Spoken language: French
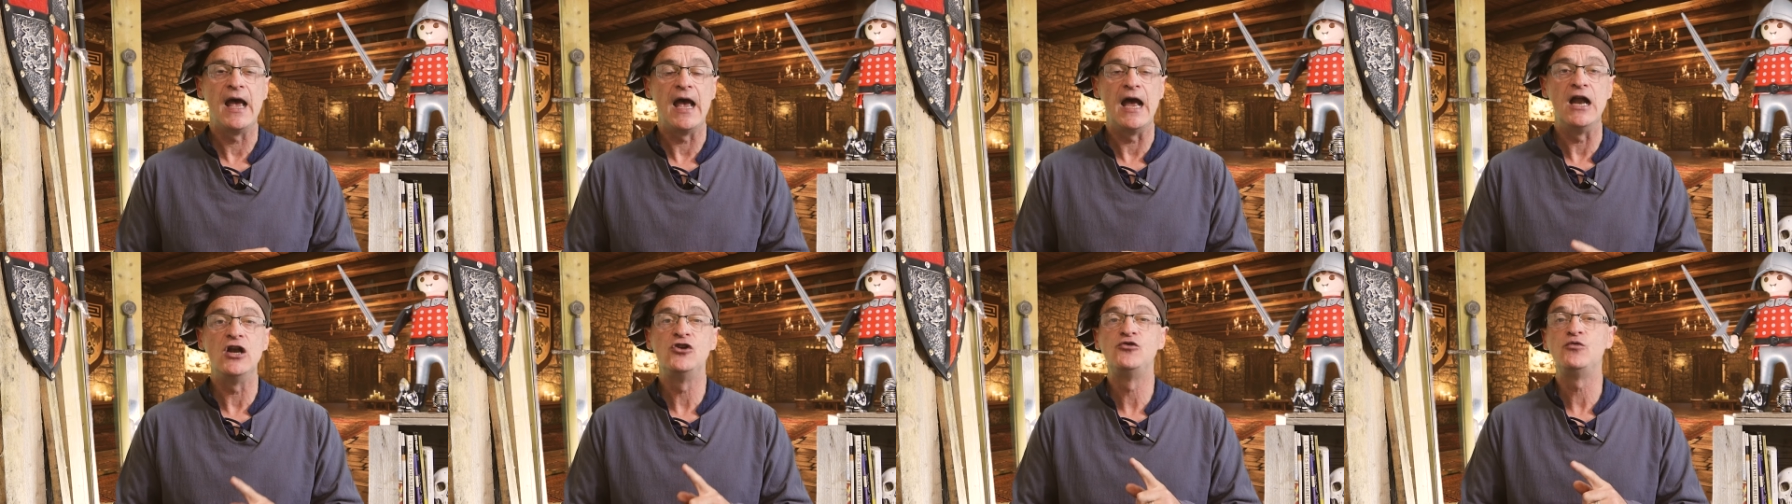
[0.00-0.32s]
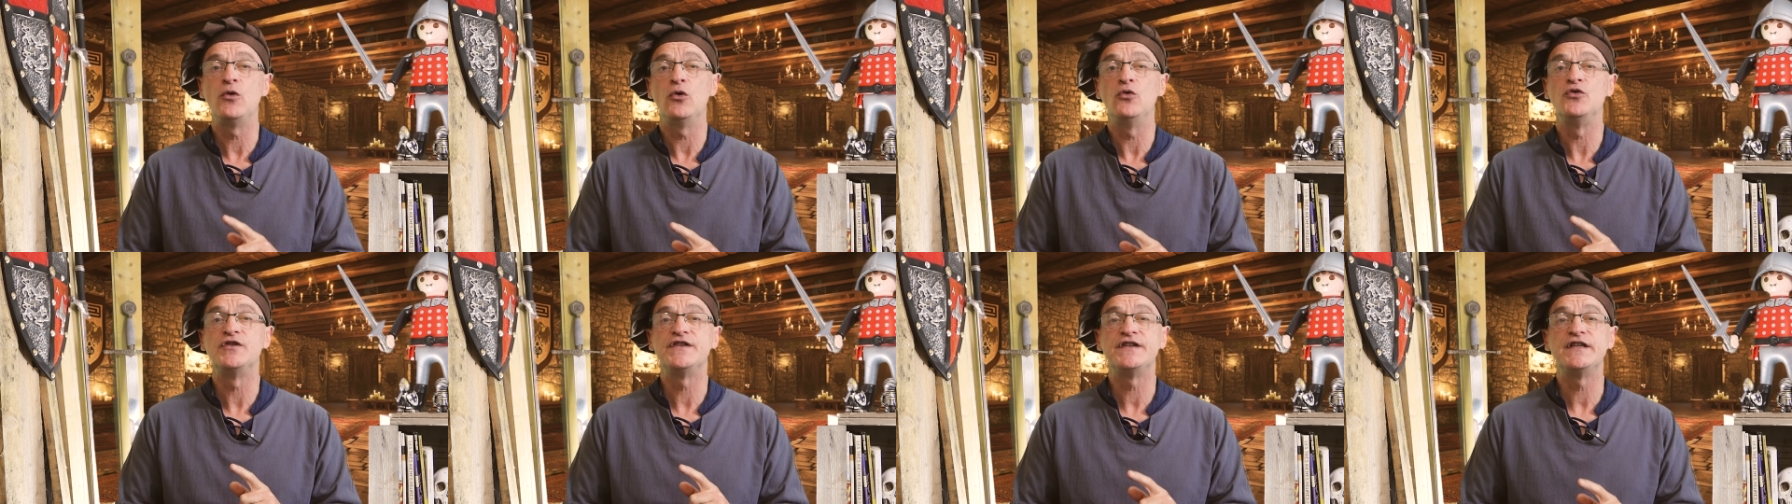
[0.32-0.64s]
Elles
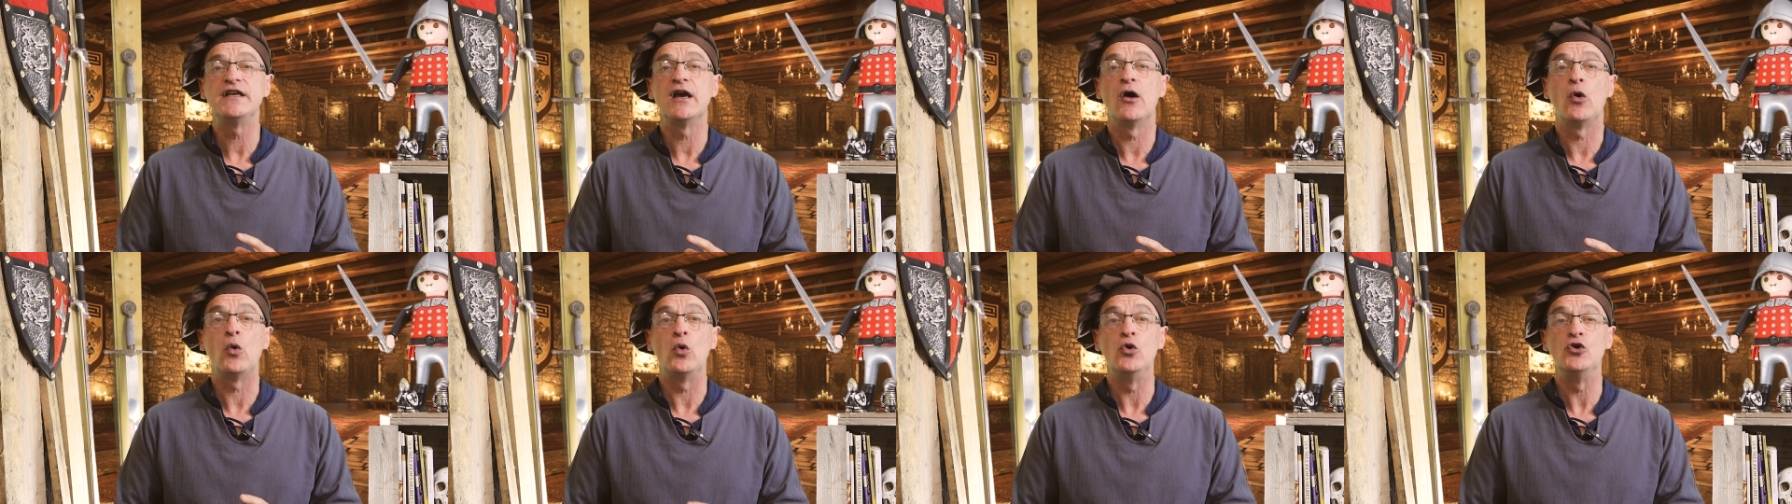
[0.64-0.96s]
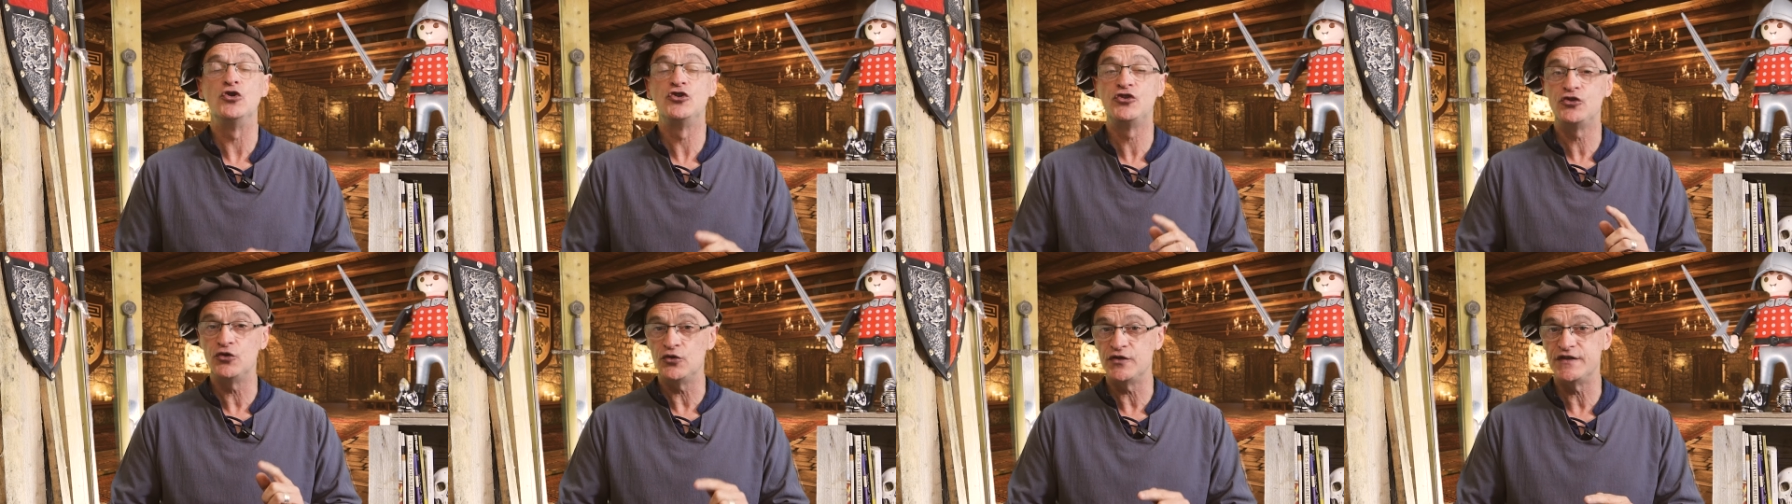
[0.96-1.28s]
jouaient aussi un
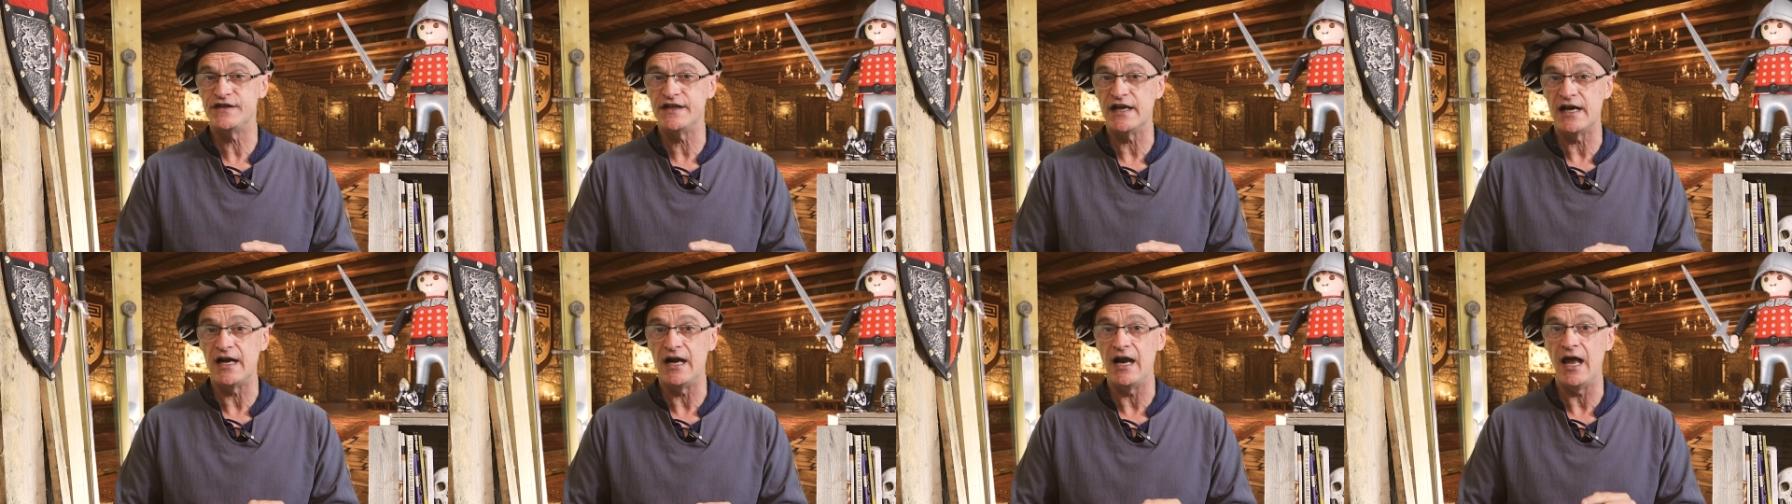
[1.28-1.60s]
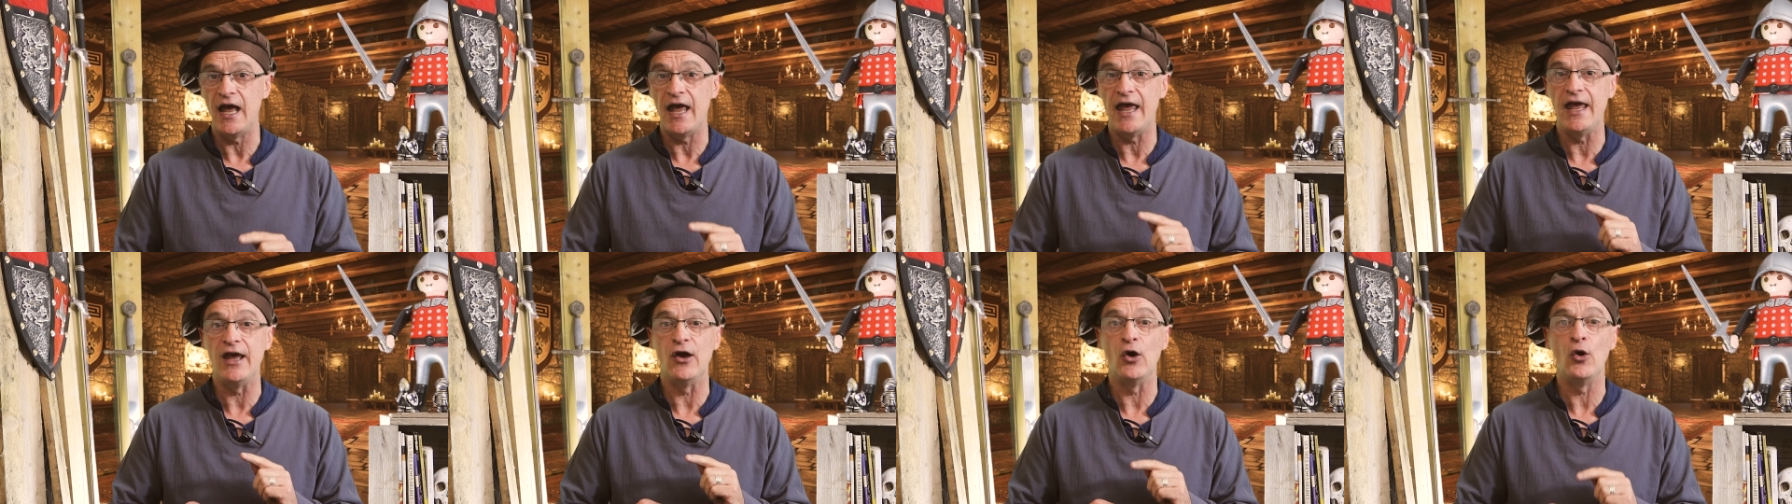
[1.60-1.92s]
rôle
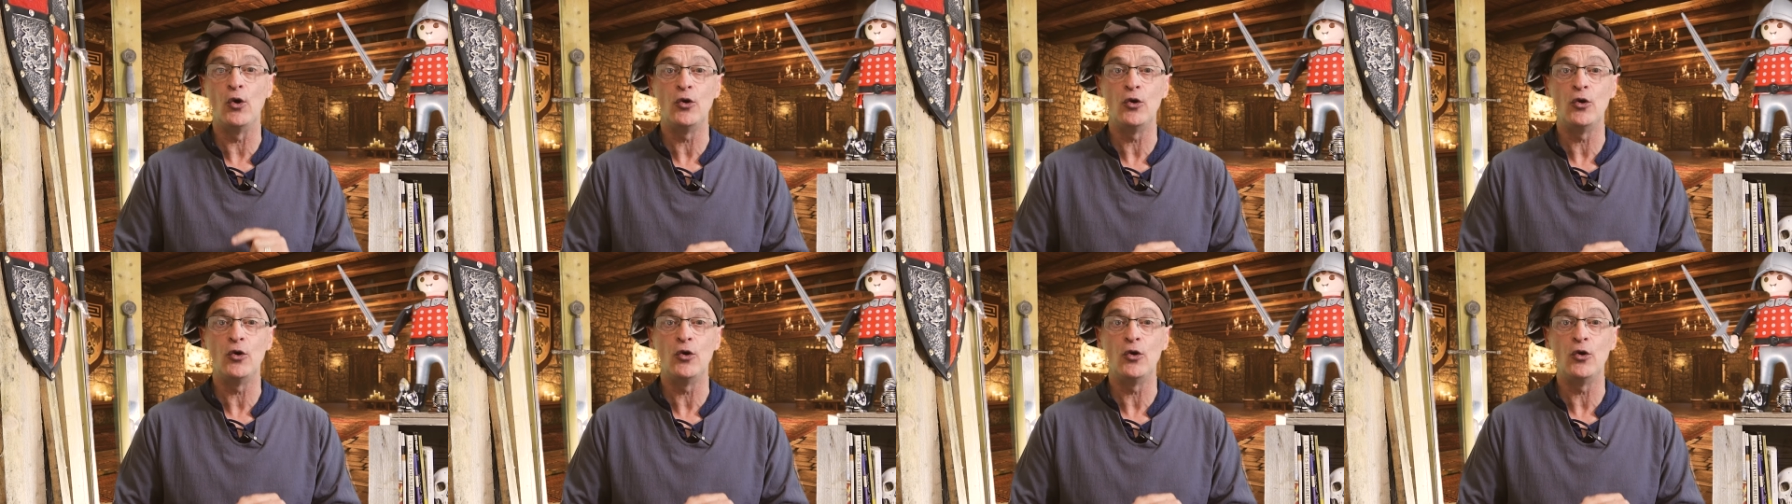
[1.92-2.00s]
social et